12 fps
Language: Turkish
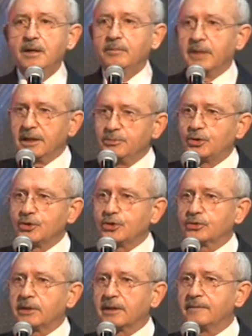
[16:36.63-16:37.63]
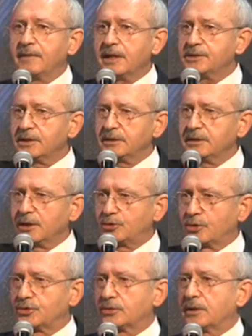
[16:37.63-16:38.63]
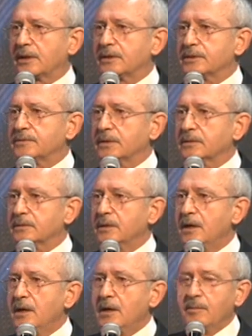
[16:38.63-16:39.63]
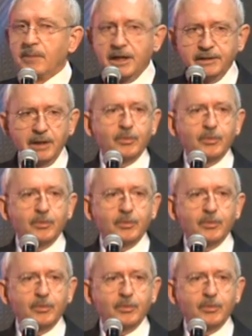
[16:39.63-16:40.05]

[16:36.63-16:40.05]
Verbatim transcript: Benim çocuklarım var, sizin de çocuklarınız var. Ben